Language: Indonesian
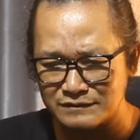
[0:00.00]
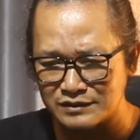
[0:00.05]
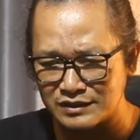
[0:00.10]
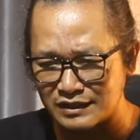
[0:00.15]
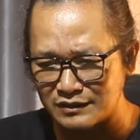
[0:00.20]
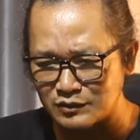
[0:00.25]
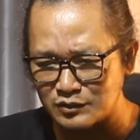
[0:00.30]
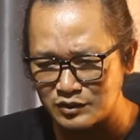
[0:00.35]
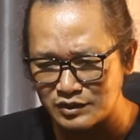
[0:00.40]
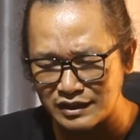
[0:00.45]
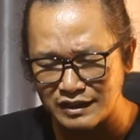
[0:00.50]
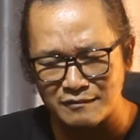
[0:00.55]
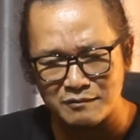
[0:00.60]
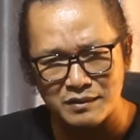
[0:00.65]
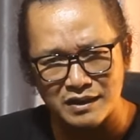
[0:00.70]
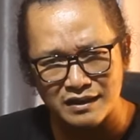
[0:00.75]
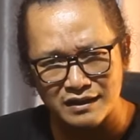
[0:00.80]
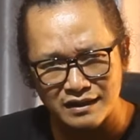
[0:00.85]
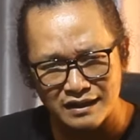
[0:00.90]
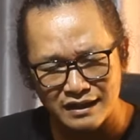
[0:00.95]
seharusnya
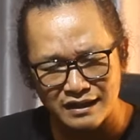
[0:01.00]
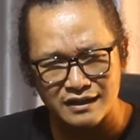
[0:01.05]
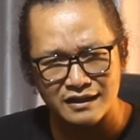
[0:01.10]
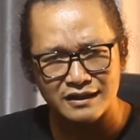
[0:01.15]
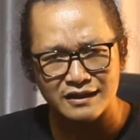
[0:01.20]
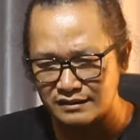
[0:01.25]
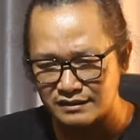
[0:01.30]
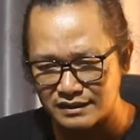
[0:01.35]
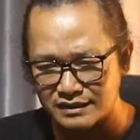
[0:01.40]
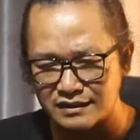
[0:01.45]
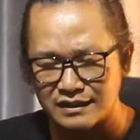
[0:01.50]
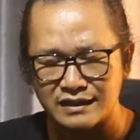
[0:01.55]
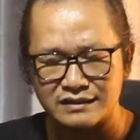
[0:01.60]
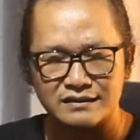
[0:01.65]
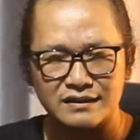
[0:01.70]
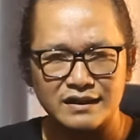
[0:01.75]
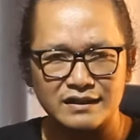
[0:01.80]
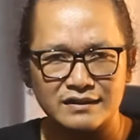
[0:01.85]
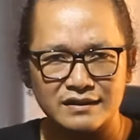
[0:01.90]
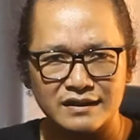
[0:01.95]
malah
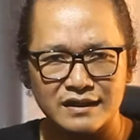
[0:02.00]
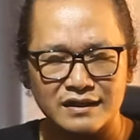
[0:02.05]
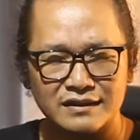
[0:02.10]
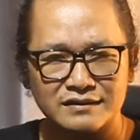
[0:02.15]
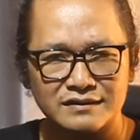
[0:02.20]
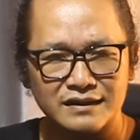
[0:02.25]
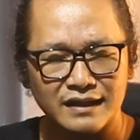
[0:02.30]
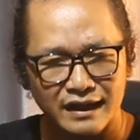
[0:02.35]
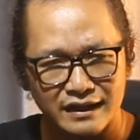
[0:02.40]
dekat lah dengan